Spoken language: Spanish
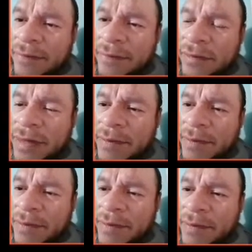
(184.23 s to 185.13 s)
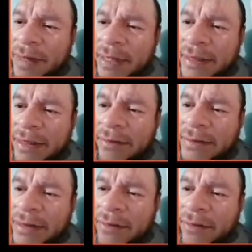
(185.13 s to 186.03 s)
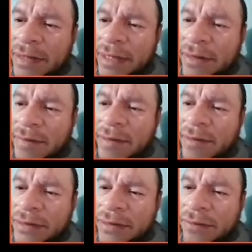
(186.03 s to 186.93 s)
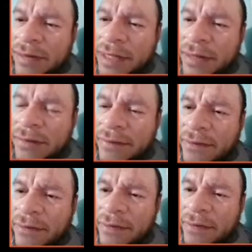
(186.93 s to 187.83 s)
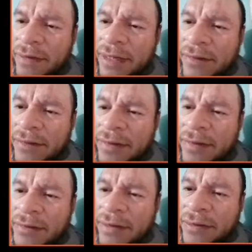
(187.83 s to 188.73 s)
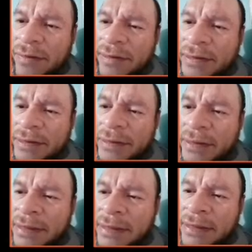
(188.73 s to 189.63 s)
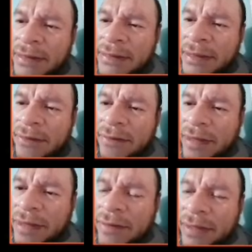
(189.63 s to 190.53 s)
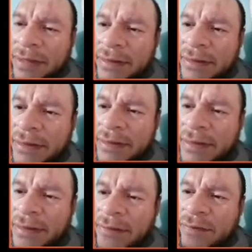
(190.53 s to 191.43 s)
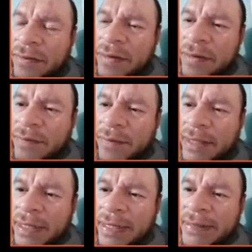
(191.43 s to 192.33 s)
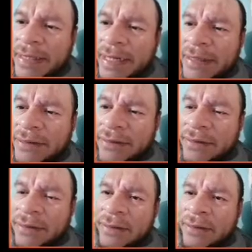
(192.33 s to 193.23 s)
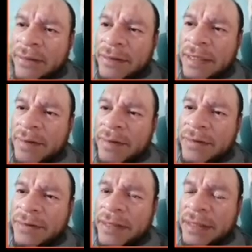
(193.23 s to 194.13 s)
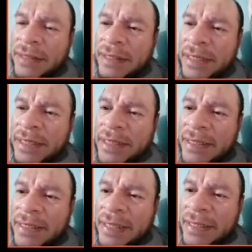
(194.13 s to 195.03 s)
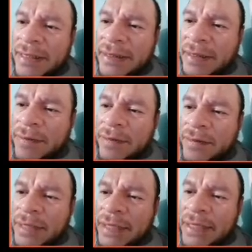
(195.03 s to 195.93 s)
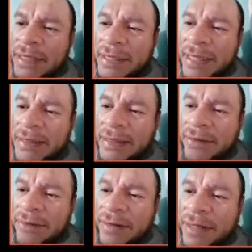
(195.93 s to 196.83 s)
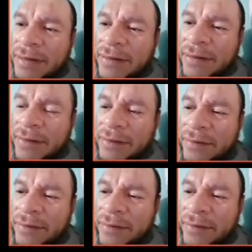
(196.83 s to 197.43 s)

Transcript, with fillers: Muy bien, acá tengo seno cuadrado menos coseno cuadrado, todo el cuadrado menos cuatro veces seno cuadrado de x. Muy bien, en este caso tenemos que usar qué identidad? Tenemos que usar la identidad del seno cuadrado.